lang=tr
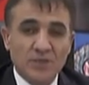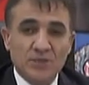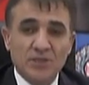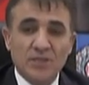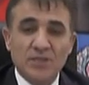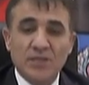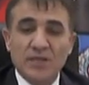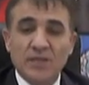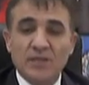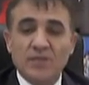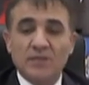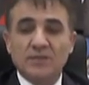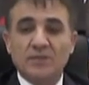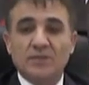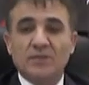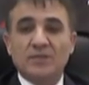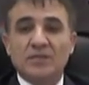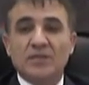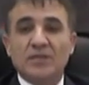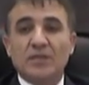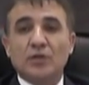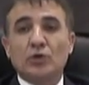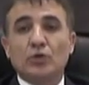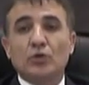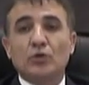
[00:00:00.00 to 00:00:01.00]
Yine e,
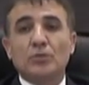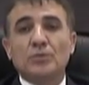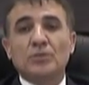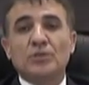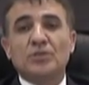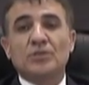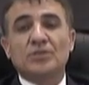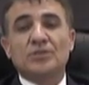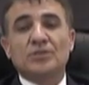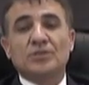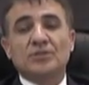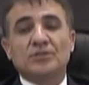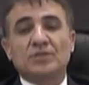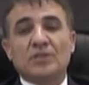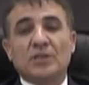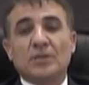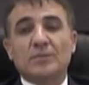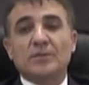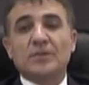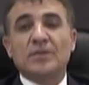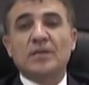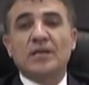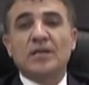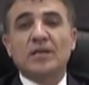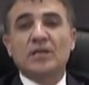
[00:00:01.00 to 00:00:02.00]
ekonomik,
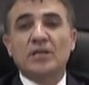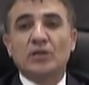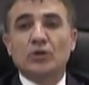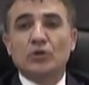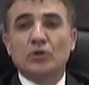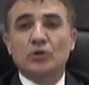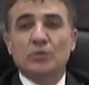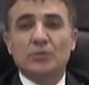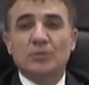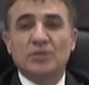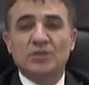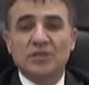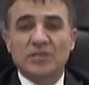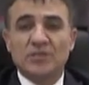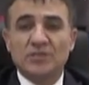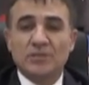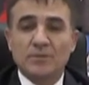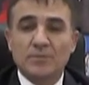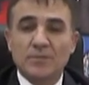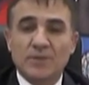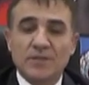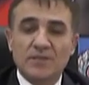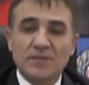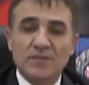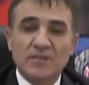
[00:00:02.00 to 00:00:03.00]
tarıma dayalı ekonomik
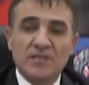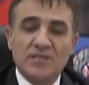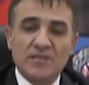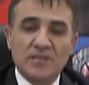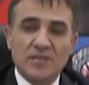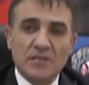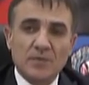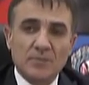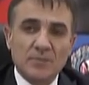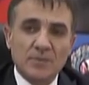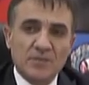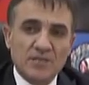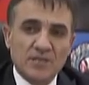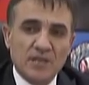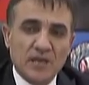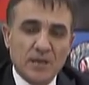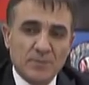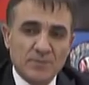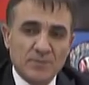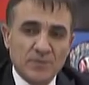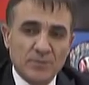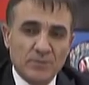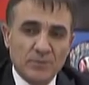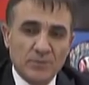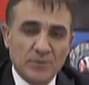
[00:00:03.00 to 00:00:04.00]
yatırımların desteklenmesi
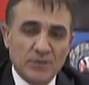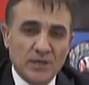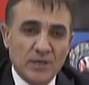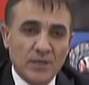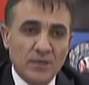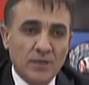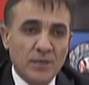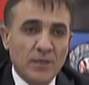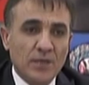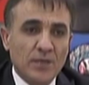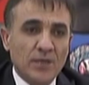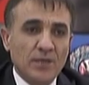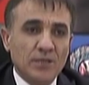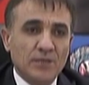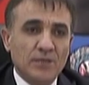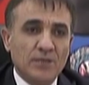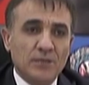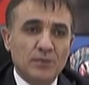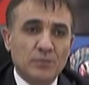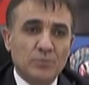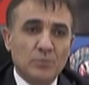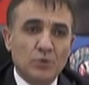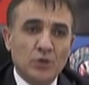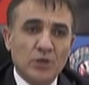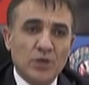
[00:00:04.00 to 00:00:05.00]
kapsamında
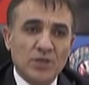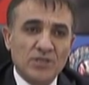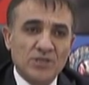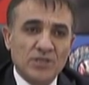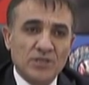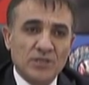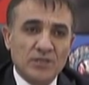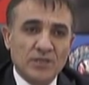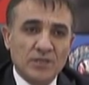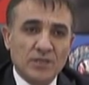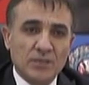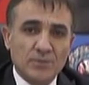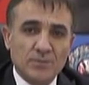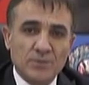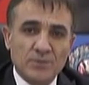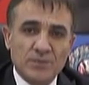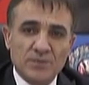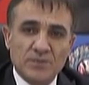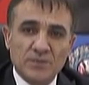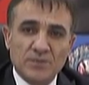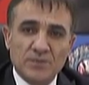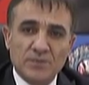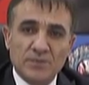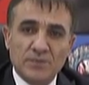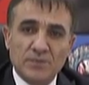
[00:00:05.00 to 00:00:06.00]
e,
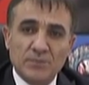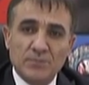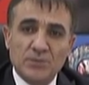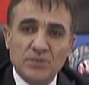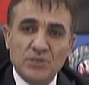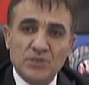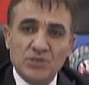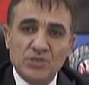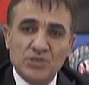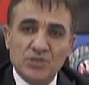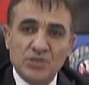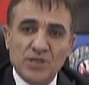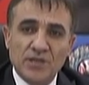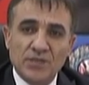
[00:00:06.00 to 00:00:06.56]
müracaatlarımız e, 1.